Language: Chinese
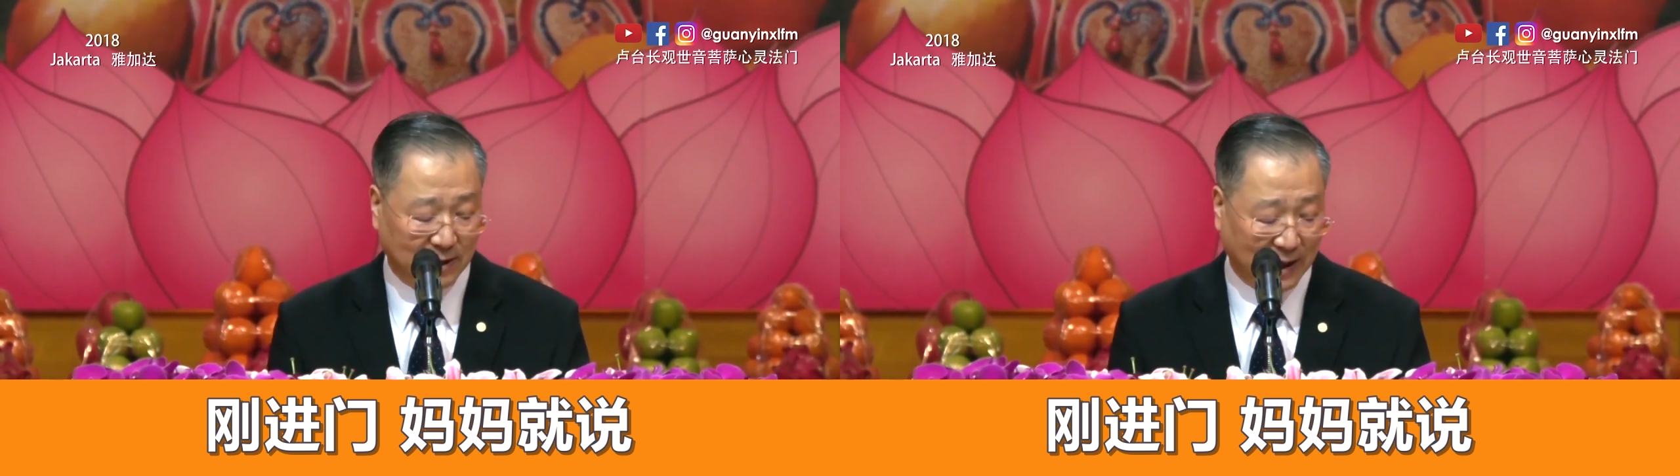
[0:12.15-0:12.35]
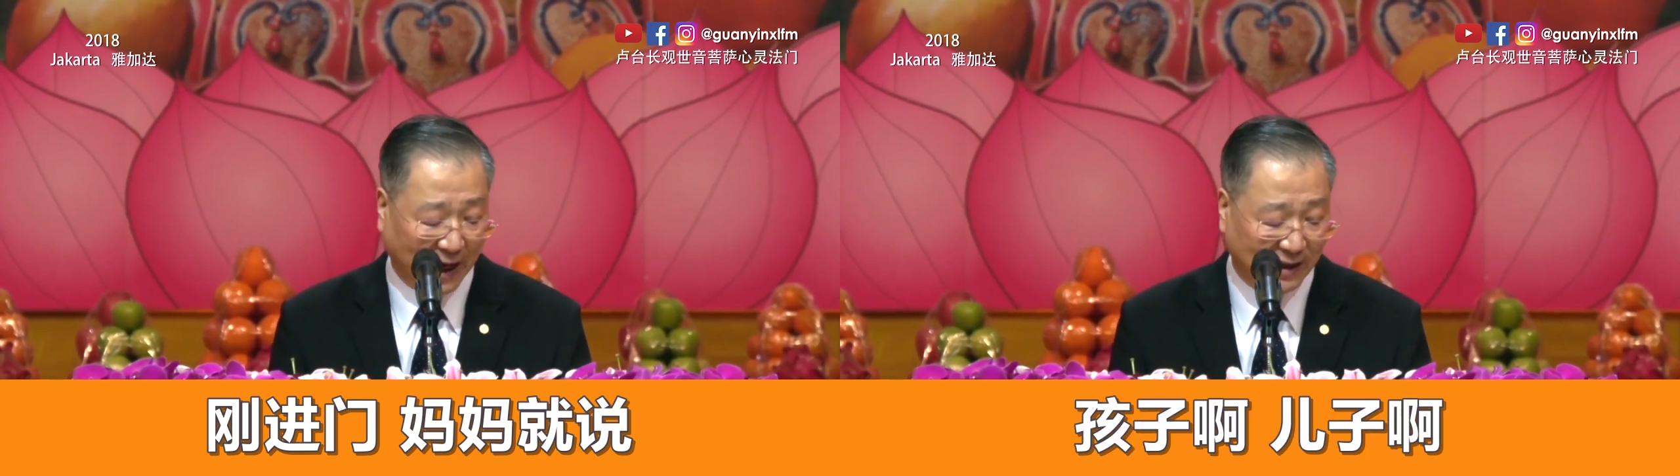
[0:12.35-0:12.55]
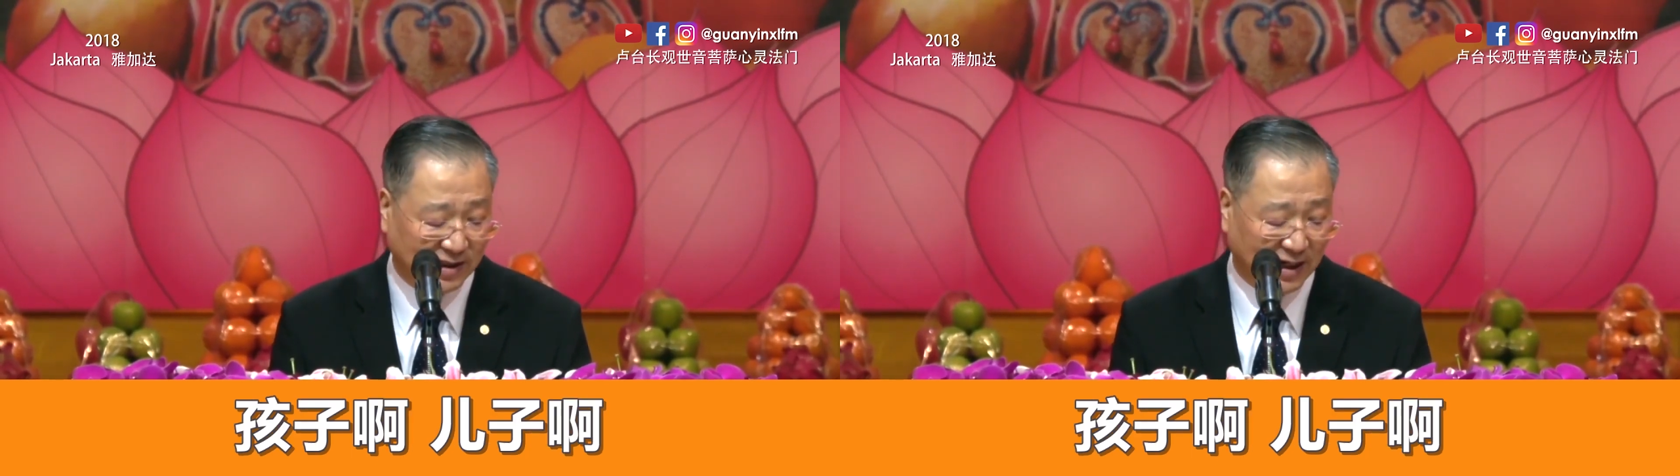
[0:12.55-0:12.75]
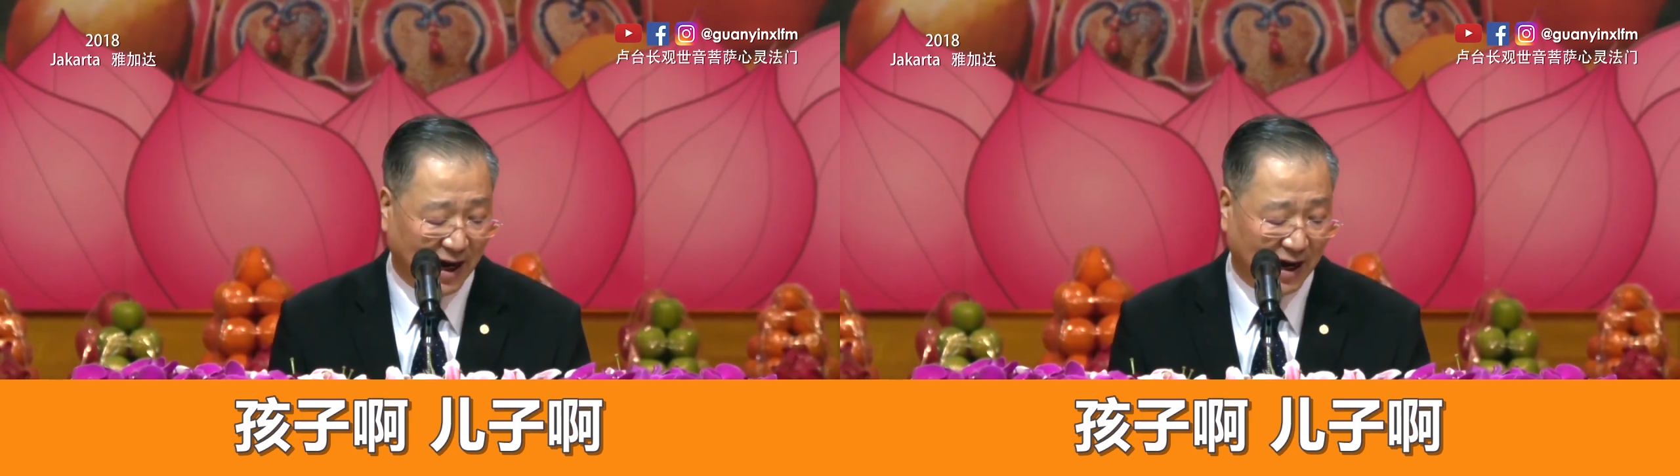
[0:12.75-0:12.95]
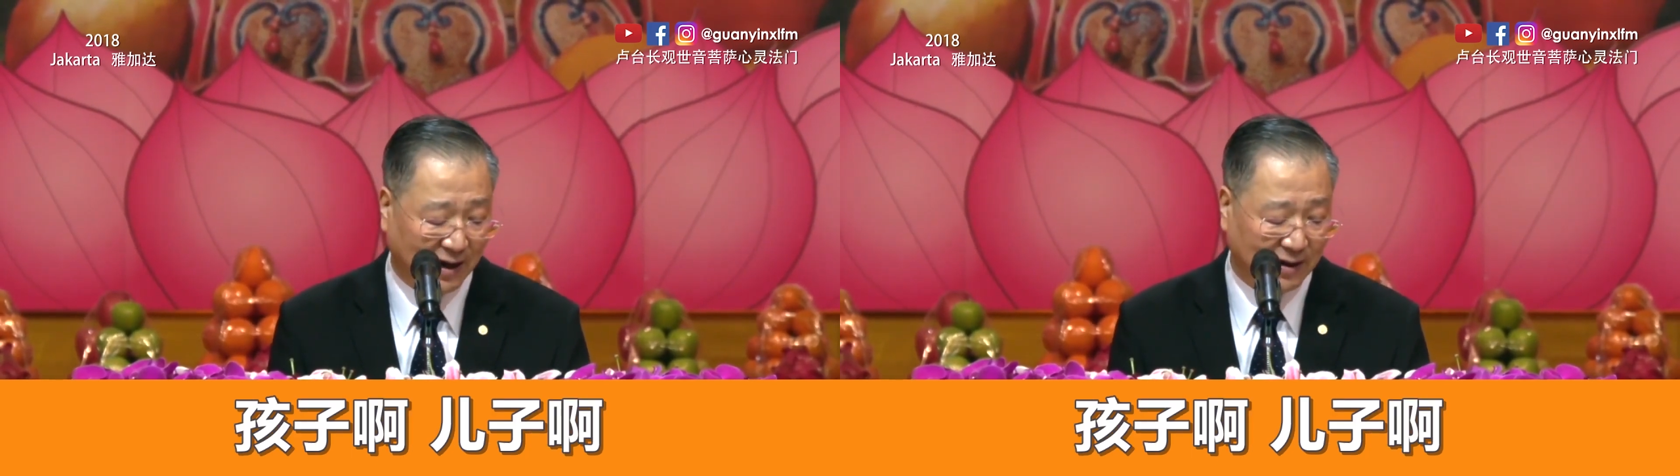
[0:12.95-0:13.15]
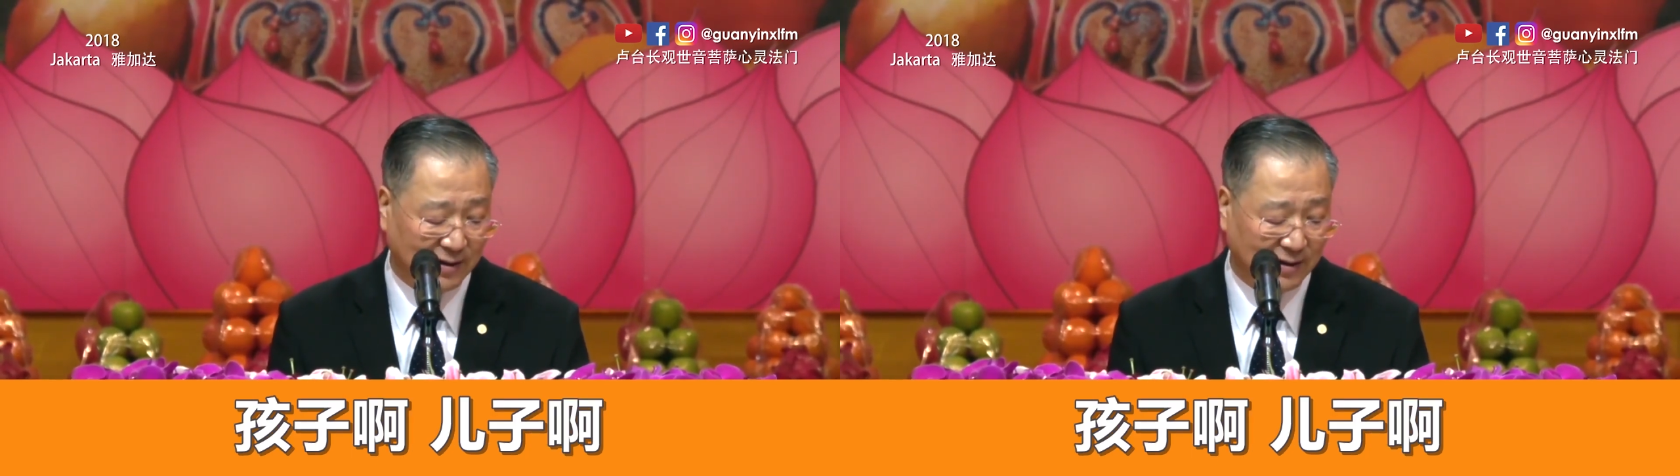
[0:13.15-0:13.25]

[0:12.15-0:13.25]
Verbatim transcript: 孩子啊，